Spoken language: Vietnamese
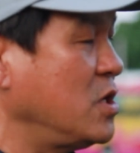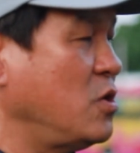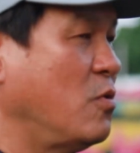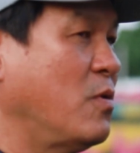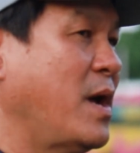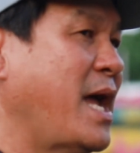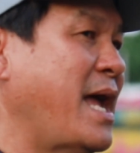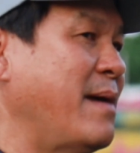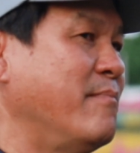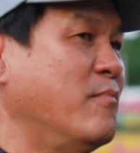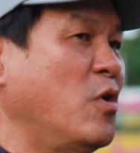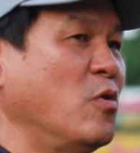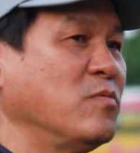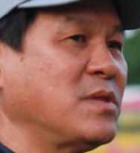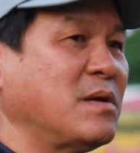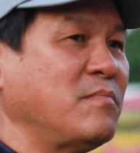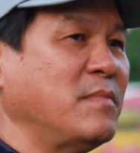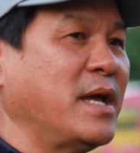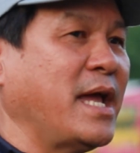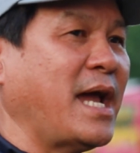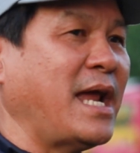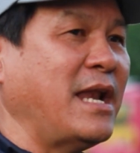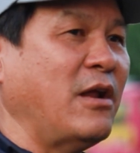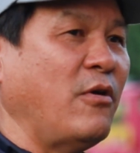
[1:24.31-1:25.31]
Ví dụ 24
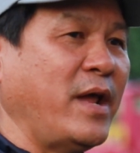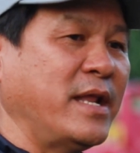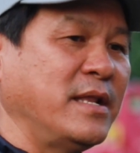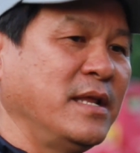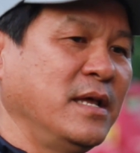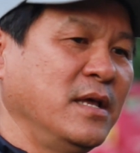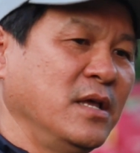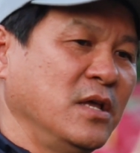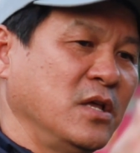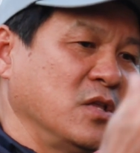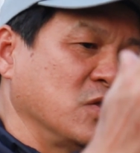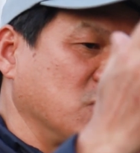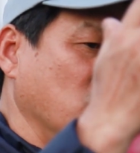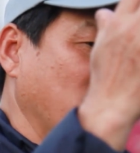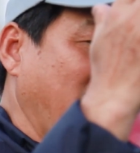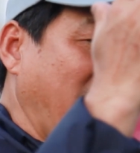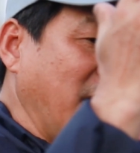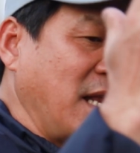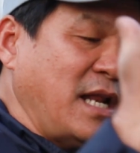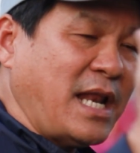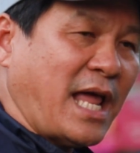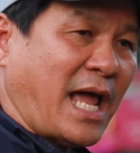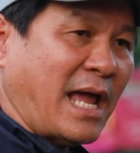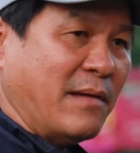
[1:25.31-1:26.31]
tháng 12 là Noel, tôi
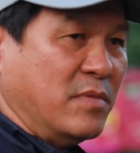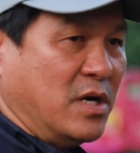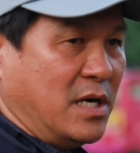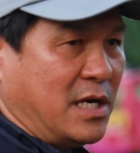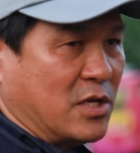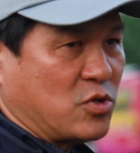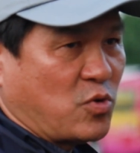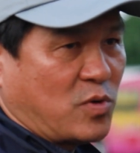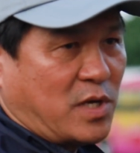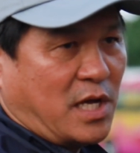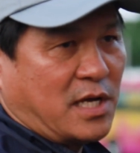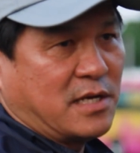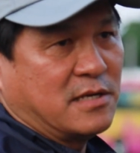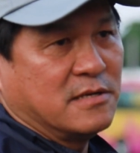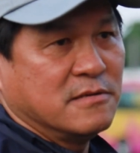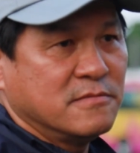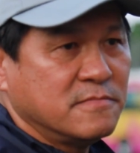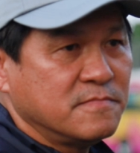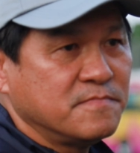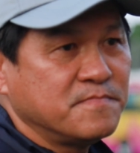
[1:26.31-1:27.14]
đá đến 20 là tôi ngừng.